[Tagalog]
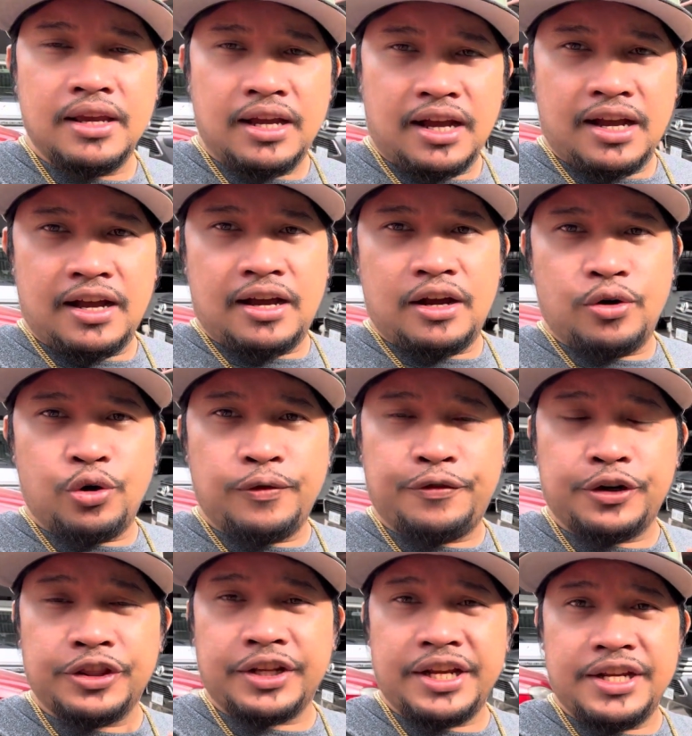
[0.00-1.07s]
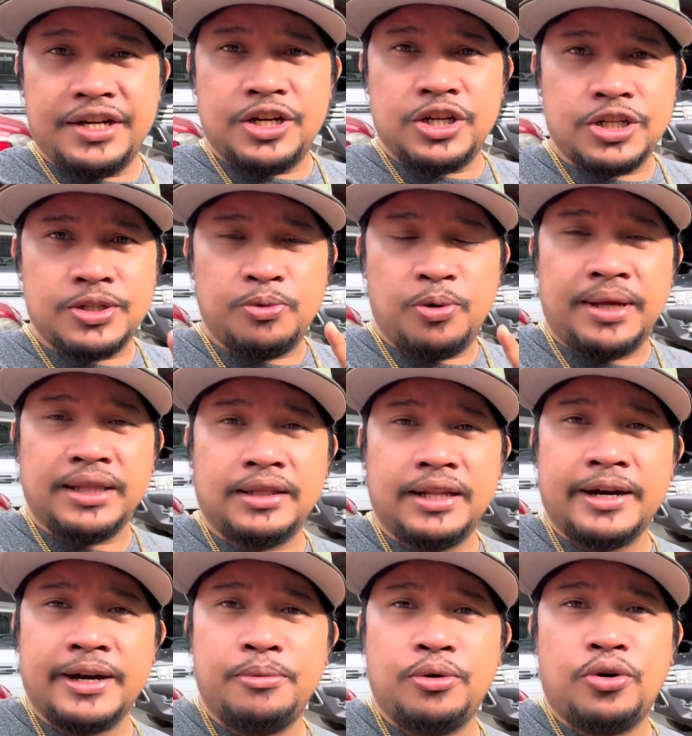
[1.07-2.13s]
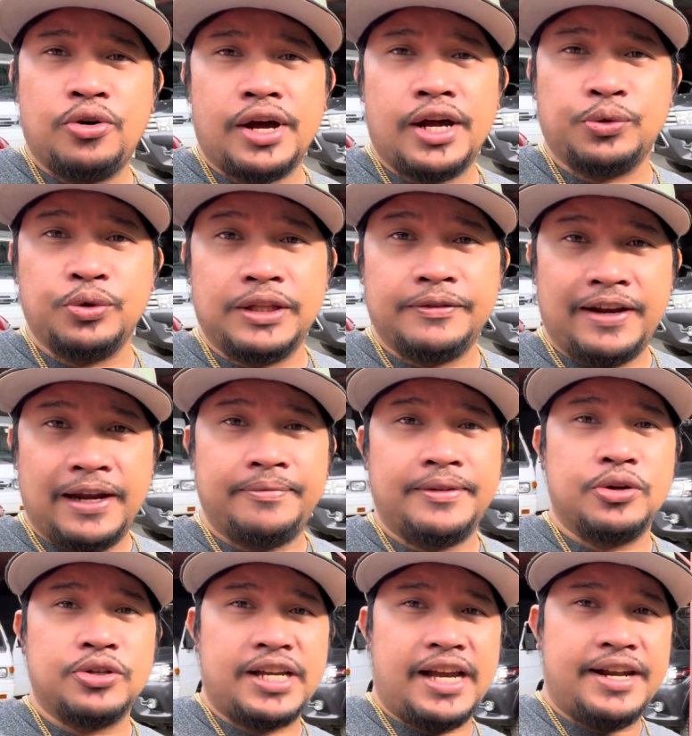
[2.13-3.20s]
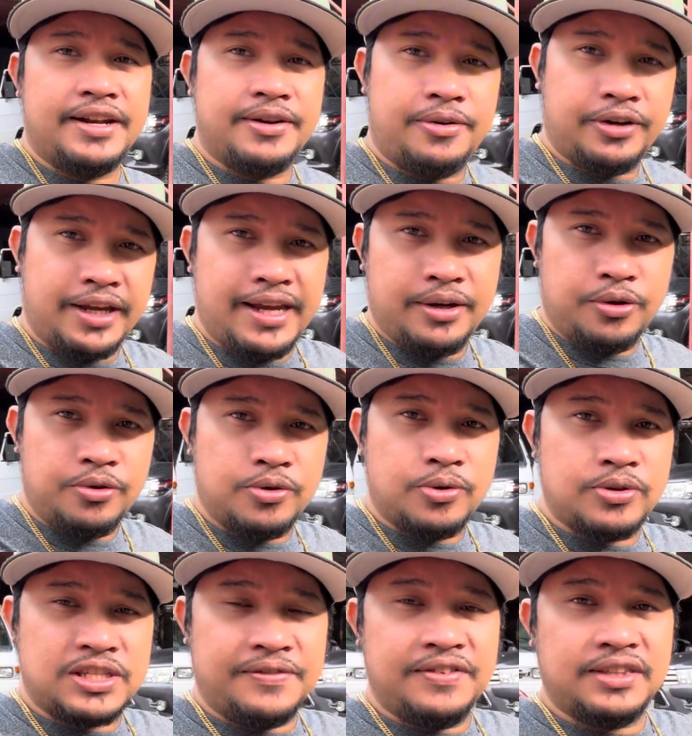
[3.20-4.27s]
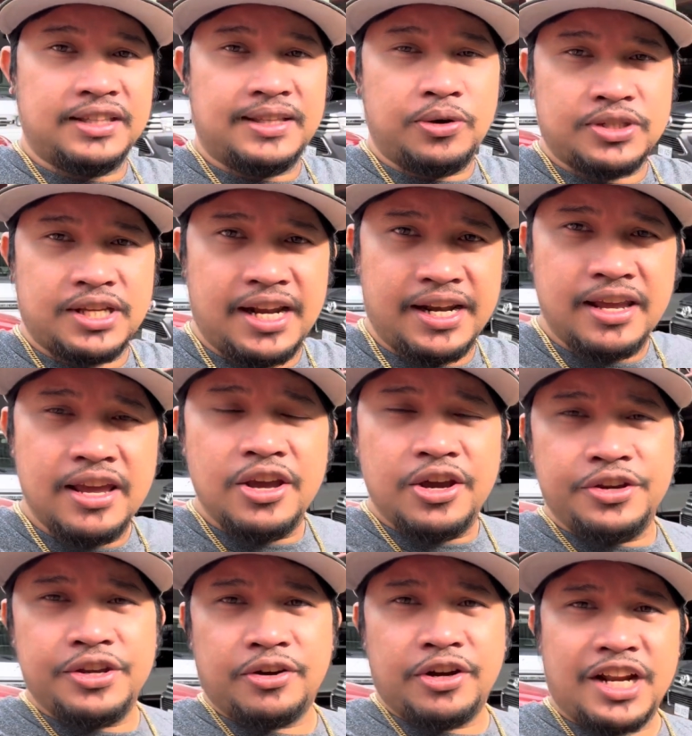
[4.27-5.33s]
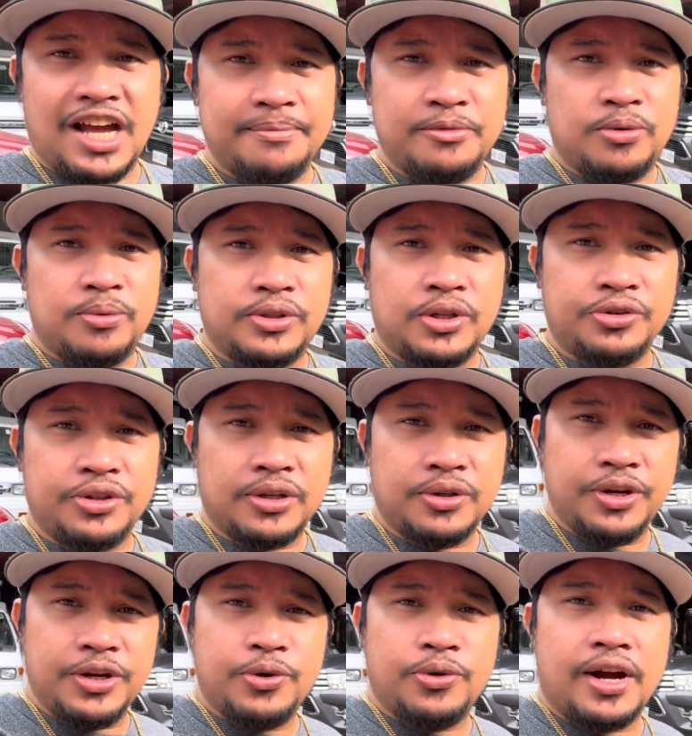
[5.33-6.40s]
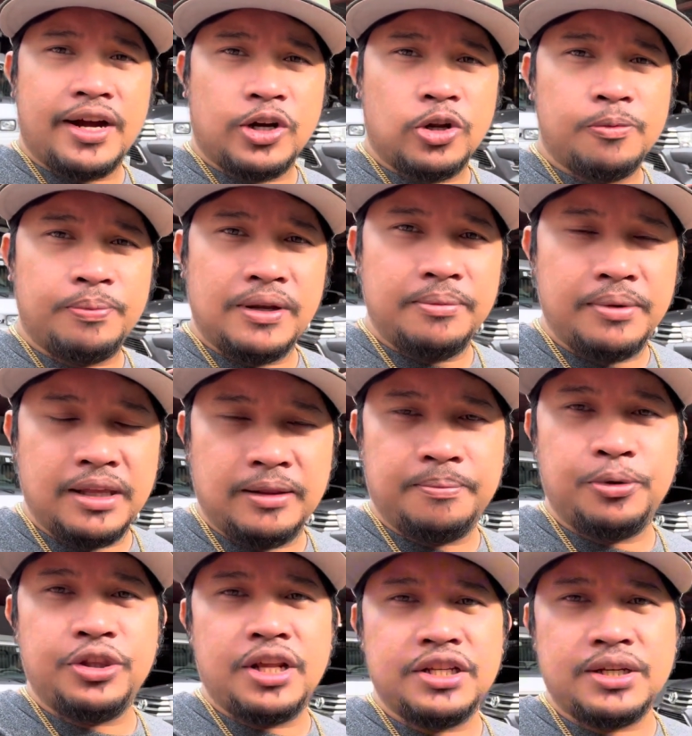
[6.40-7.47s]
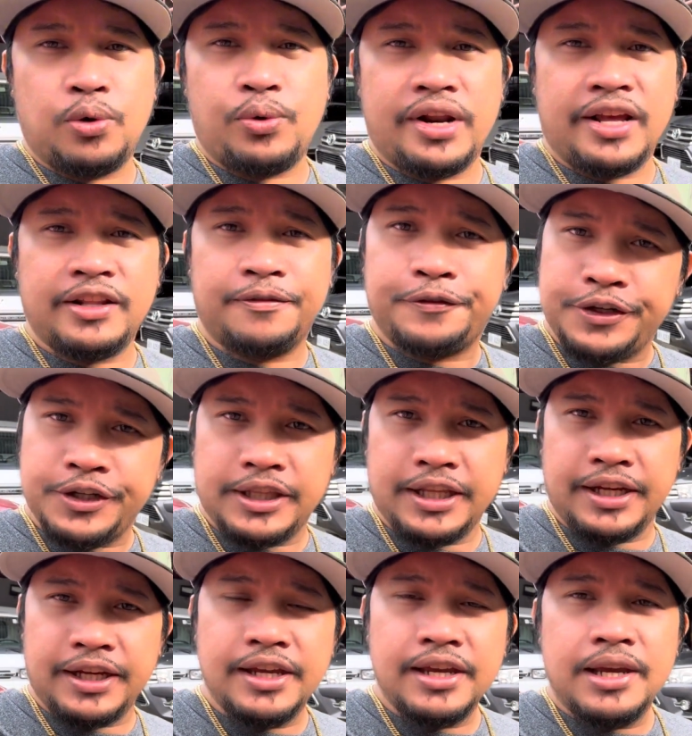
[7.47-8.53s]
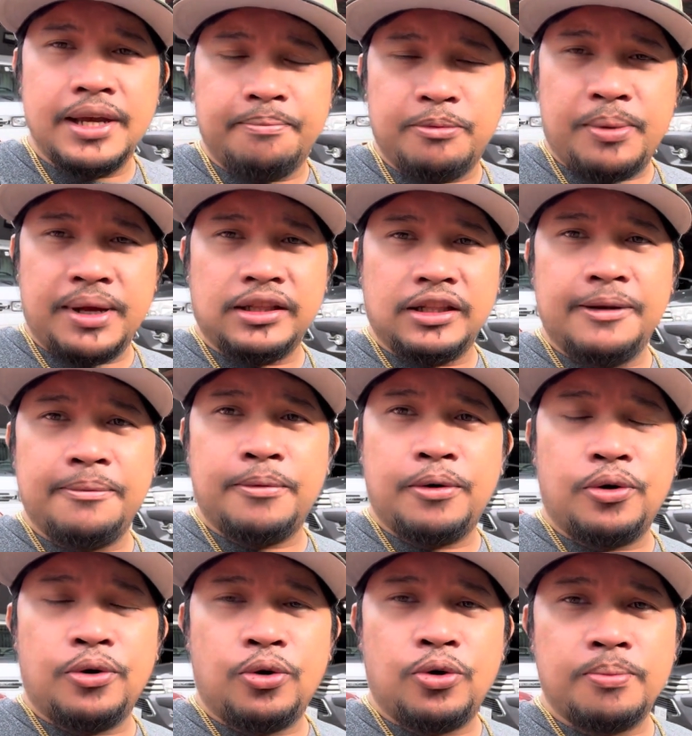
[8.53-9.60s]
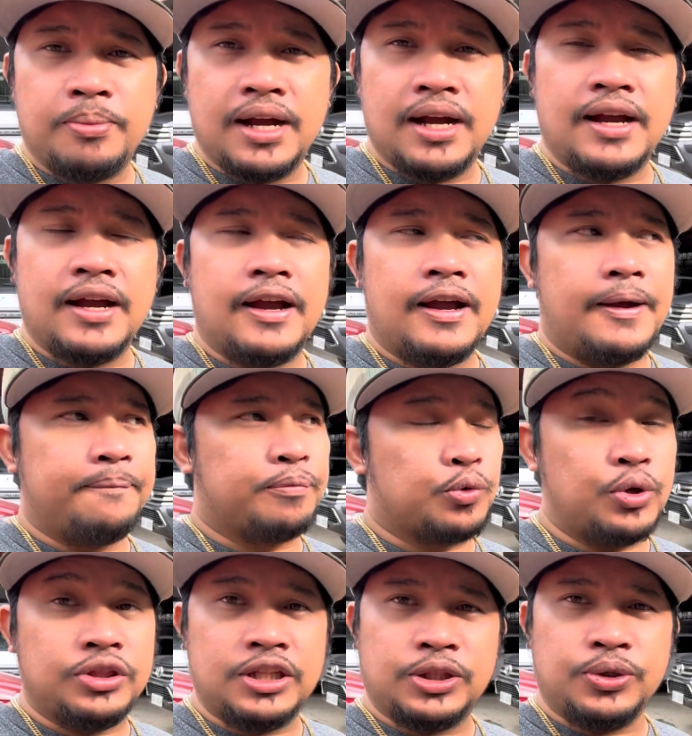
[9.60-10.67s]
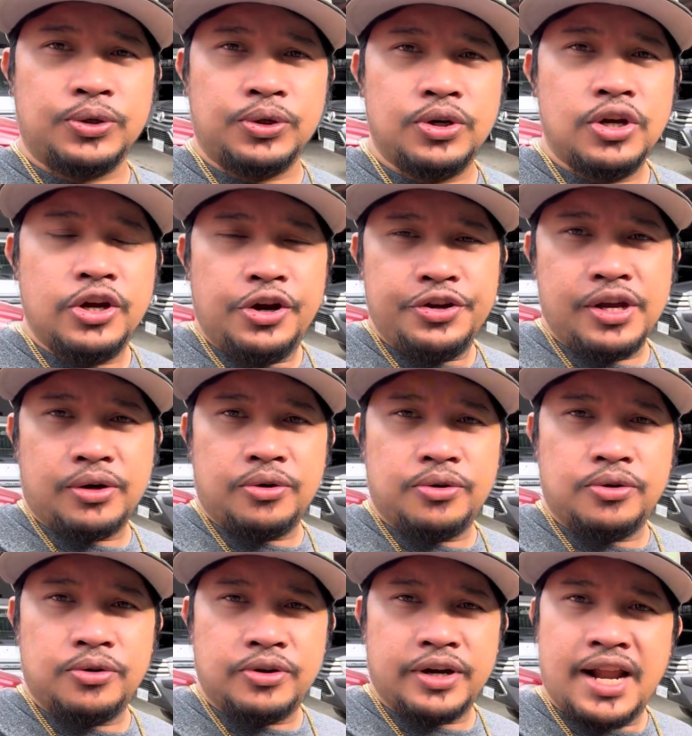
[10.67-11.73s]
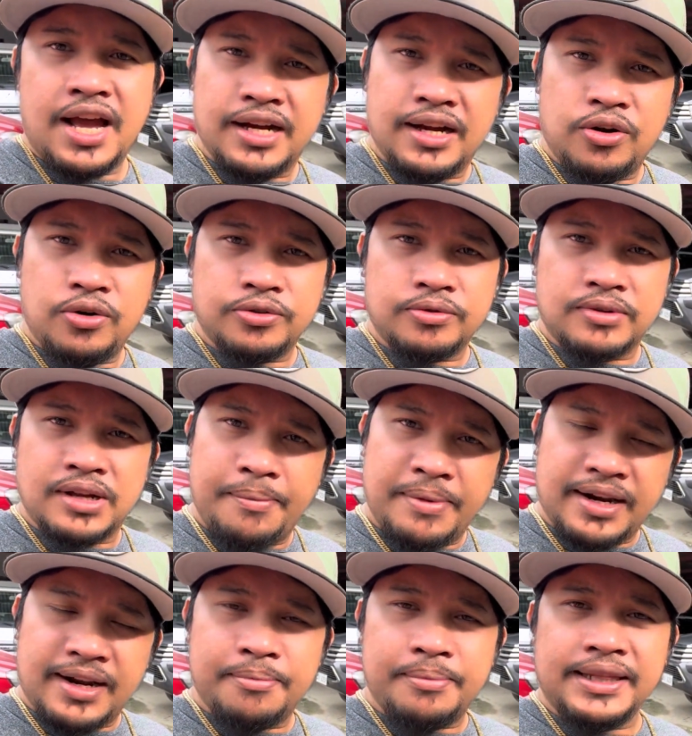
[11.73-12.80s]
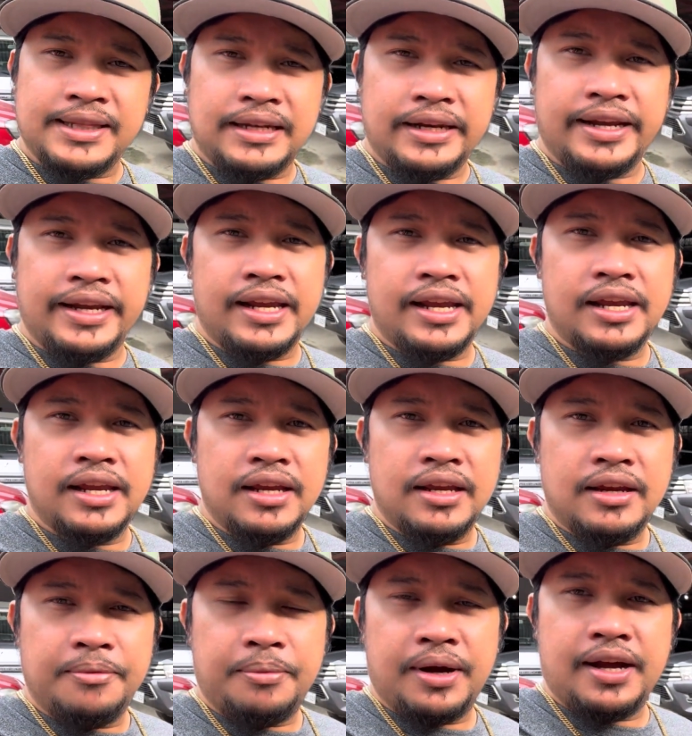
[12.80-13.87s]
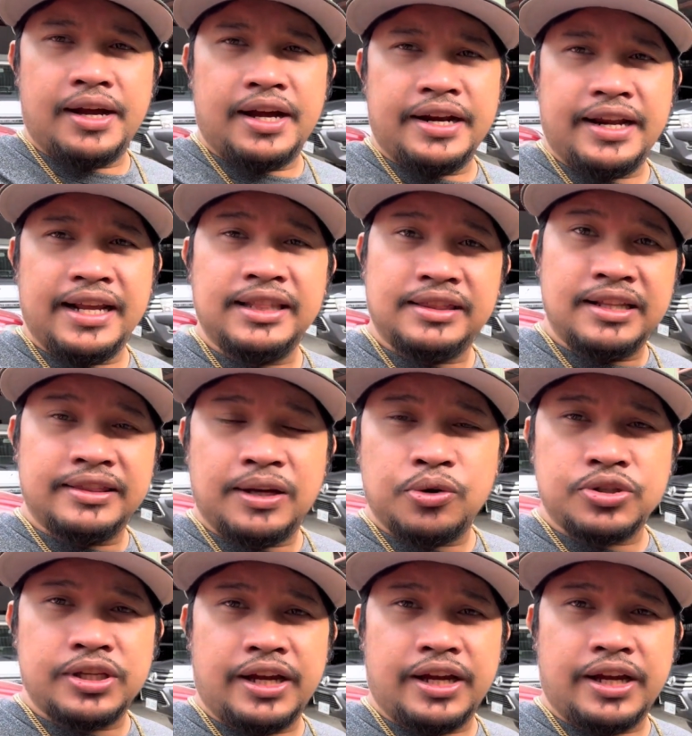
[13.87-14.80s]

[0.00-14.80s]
uh, good for 3 years mo monthly ra mo og 25,000 ah, okay kung 70,000 nya kung ganahan mo dako-dako inyo hang down payment pwede ni siya 140 mo monthly mo og mga 22 nya kung ganahan ka og gamay ra og monthly mga 19,000 uh,